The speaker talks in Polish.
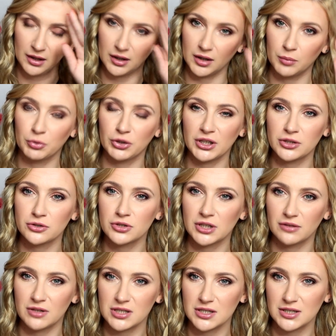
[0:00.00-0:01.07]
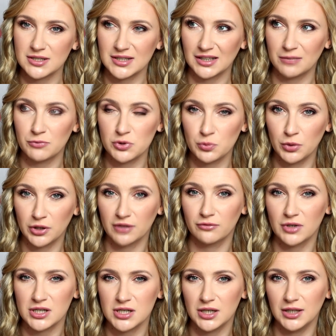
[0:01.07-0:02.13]
e, bo ta książka właśnie jest takim zbiorem
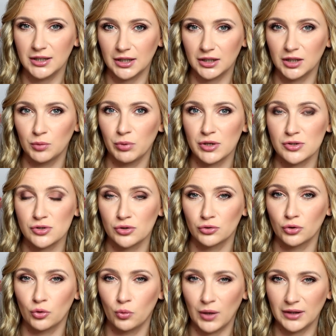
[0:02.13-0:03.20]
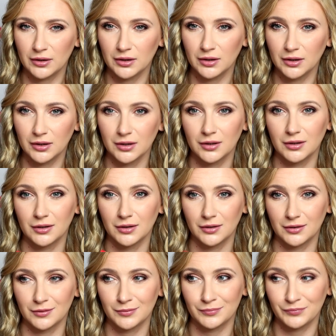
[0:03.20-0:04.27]
właśnie i takich bardzo dokładnych
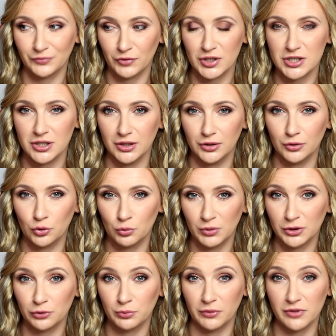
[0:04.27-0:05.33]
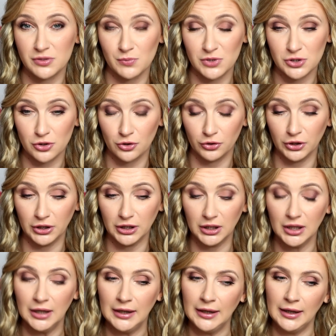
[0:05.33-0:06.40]
właśnie dokumentów powiedzmy z
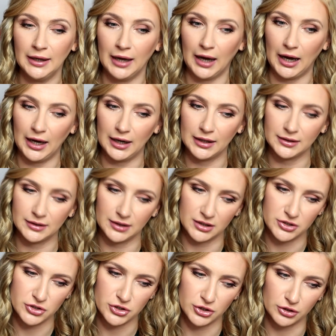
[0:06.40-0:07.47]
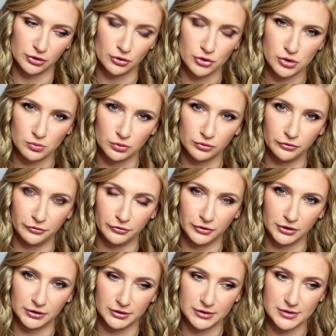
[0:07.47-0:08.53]
kroniki, ale też rozmów
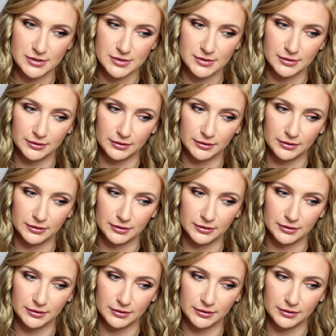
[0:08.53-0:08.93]
e, z,